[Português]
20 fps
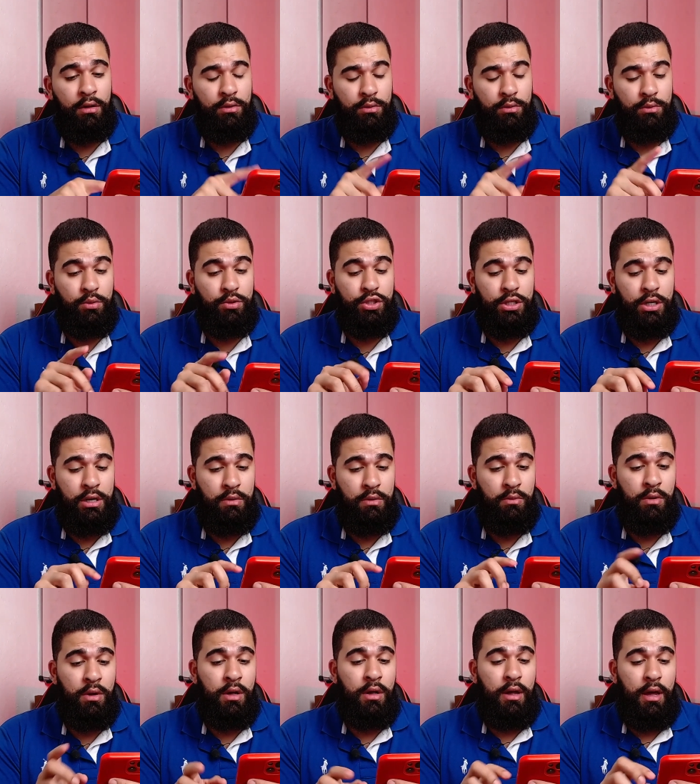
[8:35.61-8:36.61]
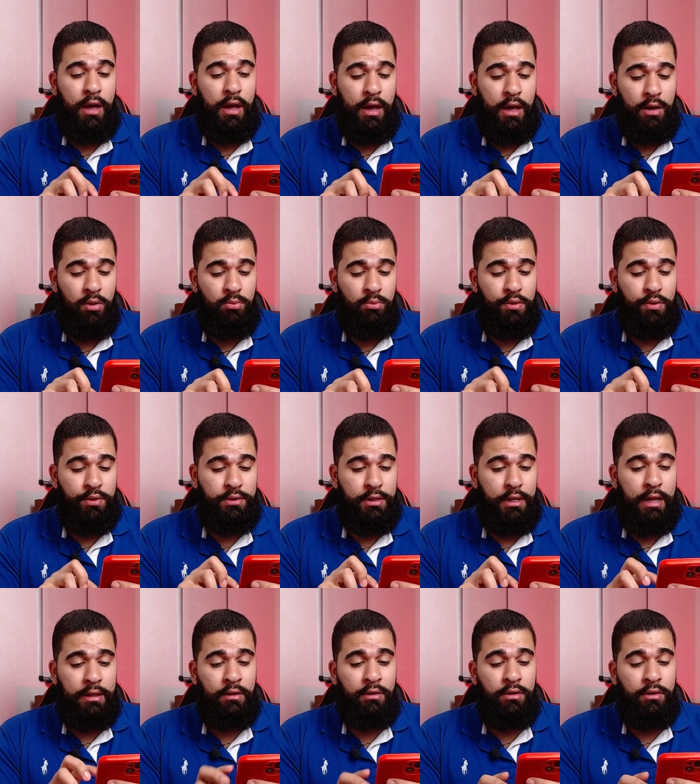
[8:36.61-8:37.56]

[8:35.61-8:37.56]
do dinheiro é, no meu extrato.